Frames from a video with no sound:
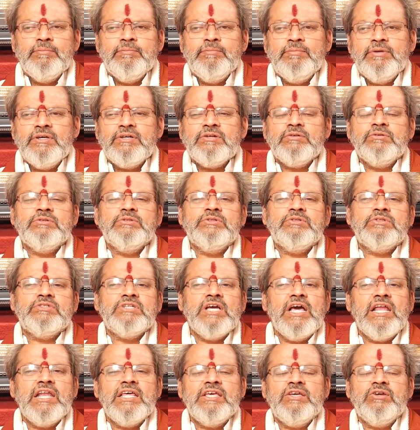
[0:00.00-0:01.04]
మీకు
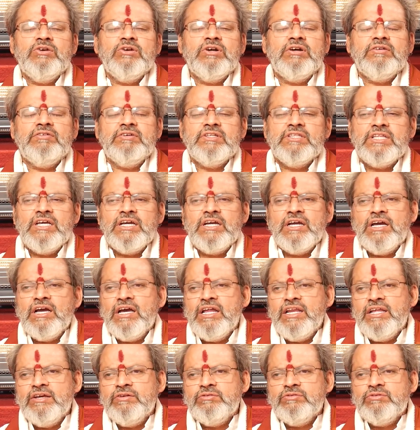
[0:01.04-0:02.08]
చాలా
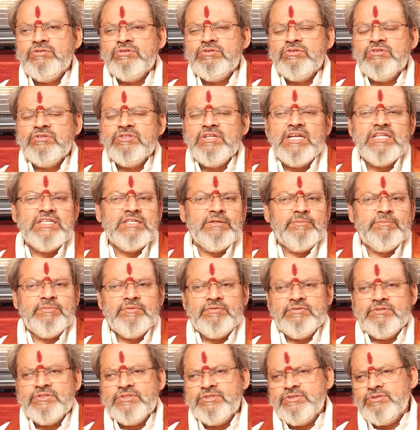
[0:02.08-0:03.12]
యోగవంతంగానే ఉంటుందని
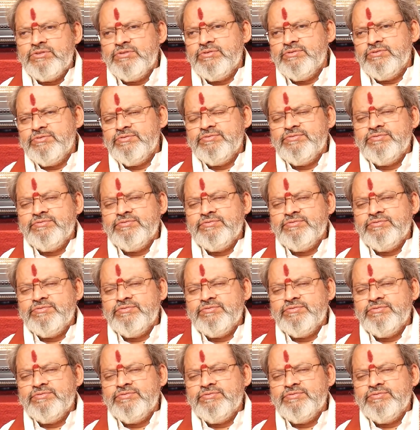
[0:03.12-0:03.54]
చెప్పవచ్చును